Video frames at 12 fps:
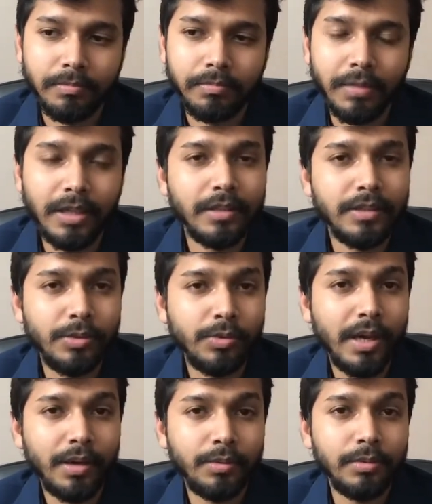বাংলাদেশে যদি
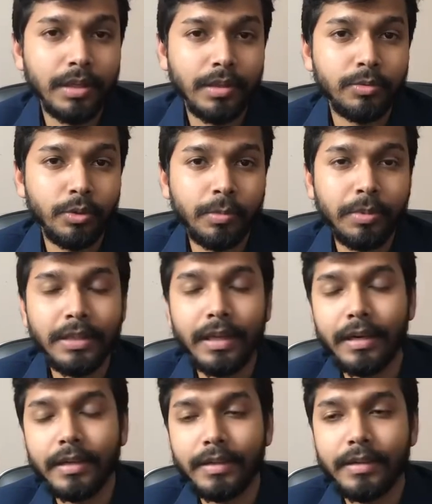এখন জরিপে
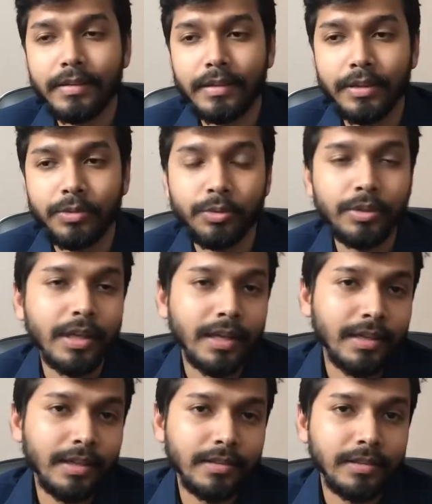দেখা গিয়েছে কিছুদিন
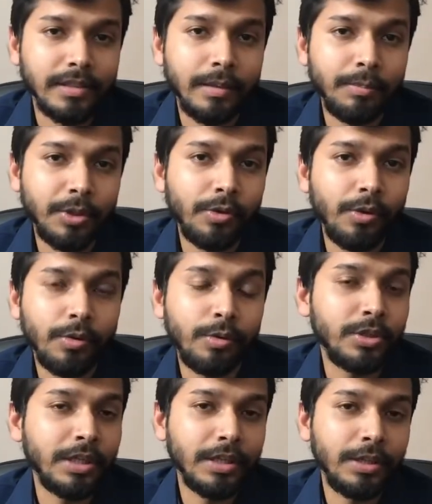আগে যে ছাব্বিশ লক্ষ
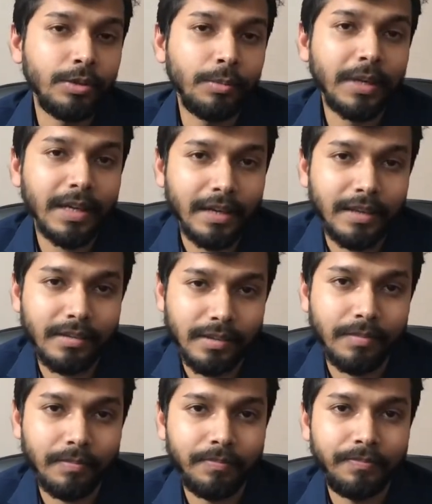শিক্ষিত বেকার আছে
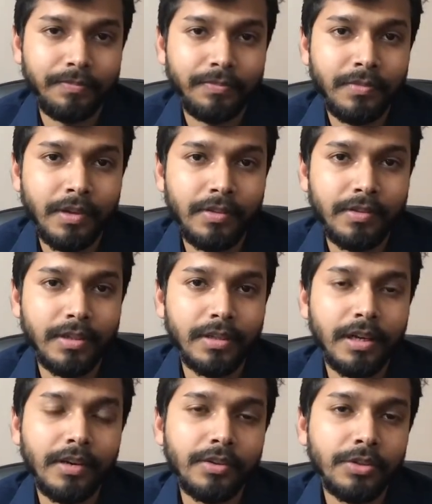যারা
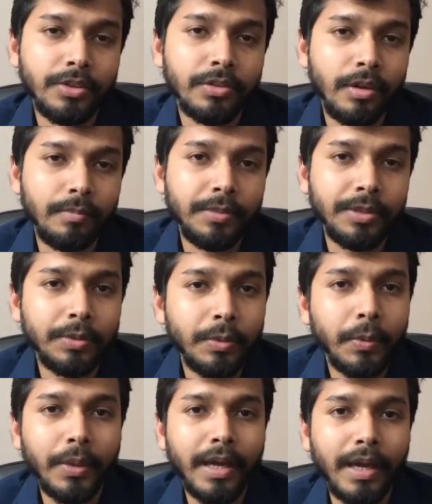গ্র্যাজুয়েশন কমপ্লিট
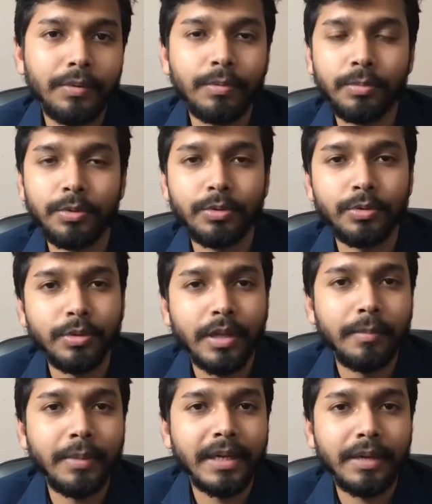করে এখন পর্যন্ত
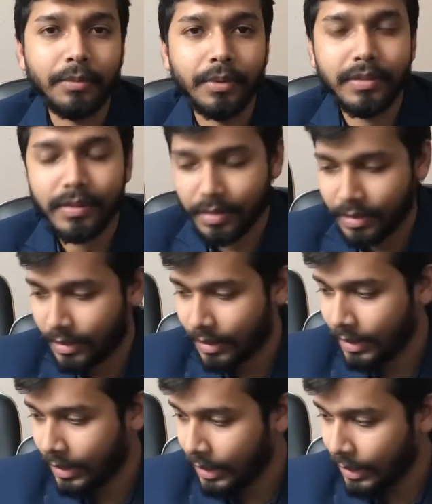তারা বেকার রয়েছে
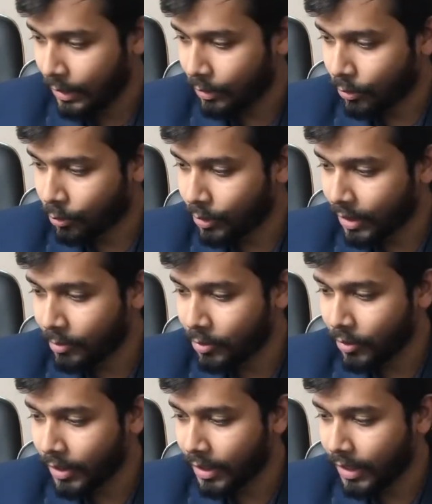তো দুঃখের
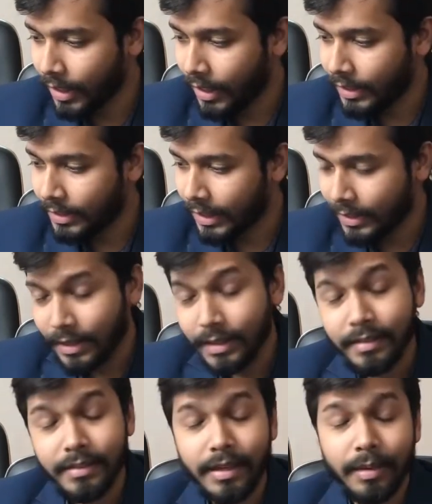বিষয় এটাই
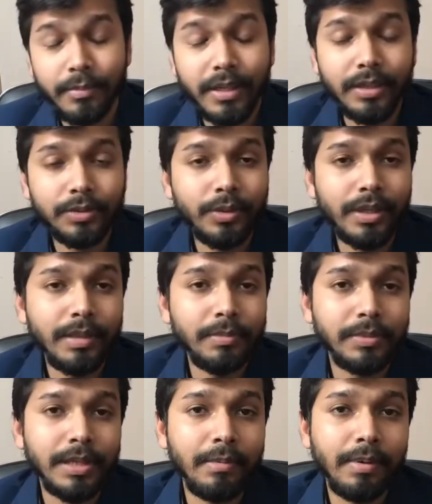যে আমরা আসলে
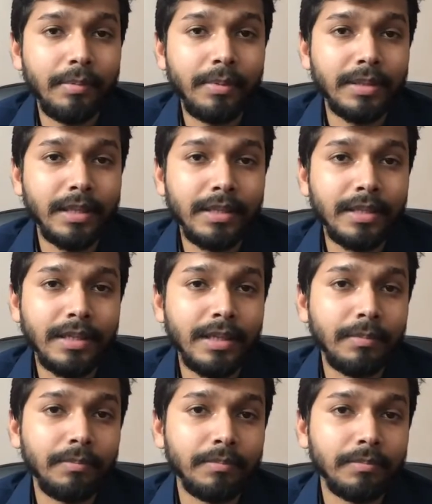সেইভাবে তাদেরকে
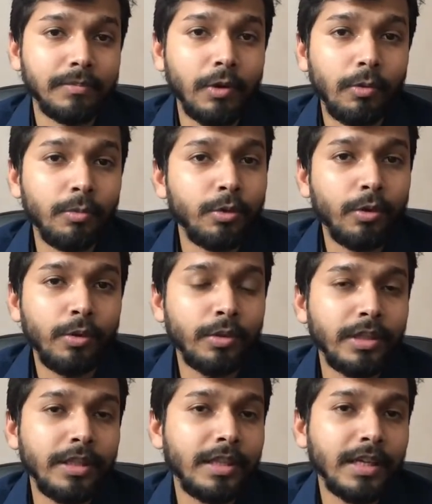
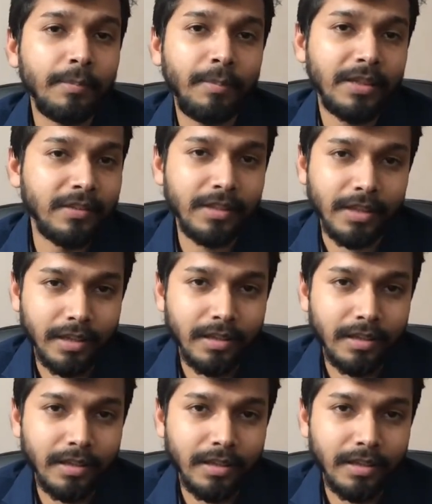কর্মদক্ষতার দিক থেকে পাচ্ছি না